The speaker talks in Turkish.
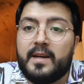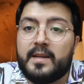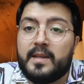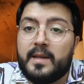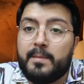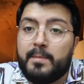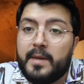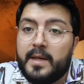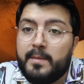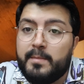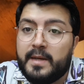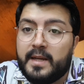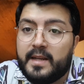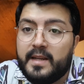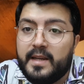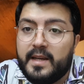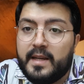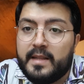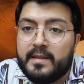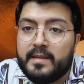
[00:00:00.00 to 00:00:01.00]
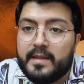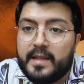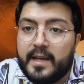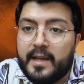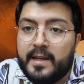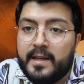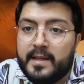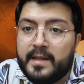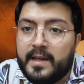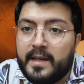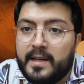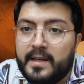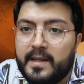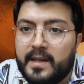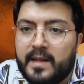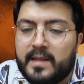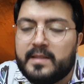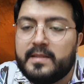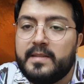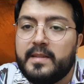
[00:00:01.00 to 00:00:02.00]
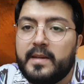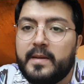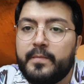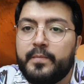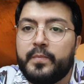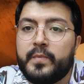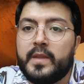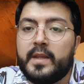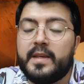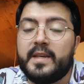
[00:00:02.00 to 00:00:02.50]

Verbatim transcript: AKP'yi bekleyen tehlikeyi yazdı.